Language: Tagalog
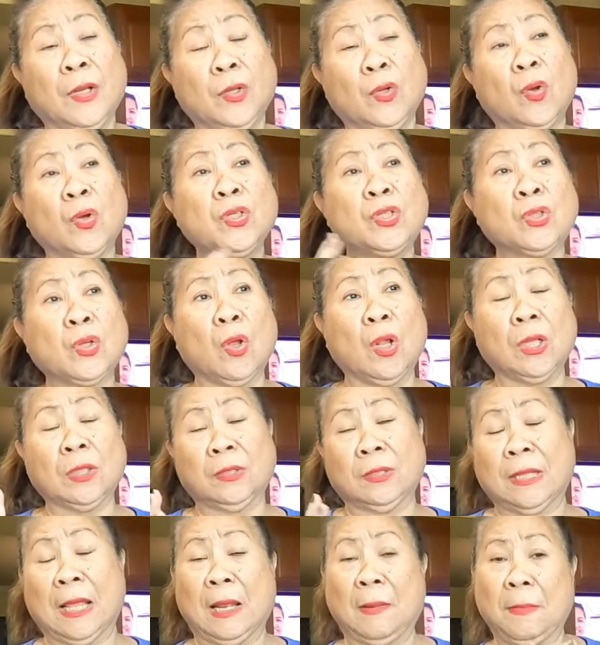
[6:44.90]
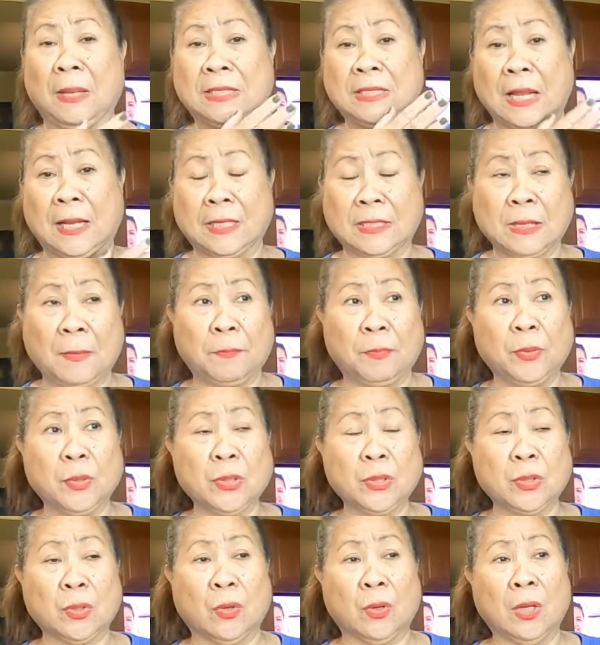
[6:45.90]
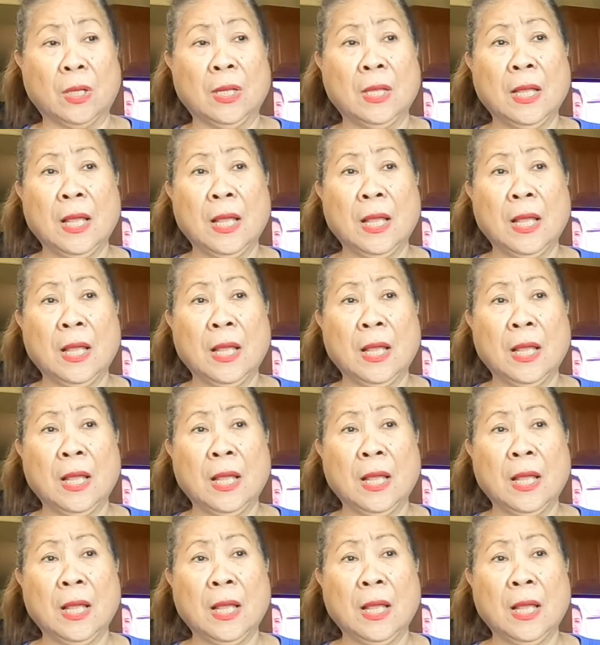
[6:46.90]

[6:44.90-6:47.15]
no salt dahil may sakit sa puso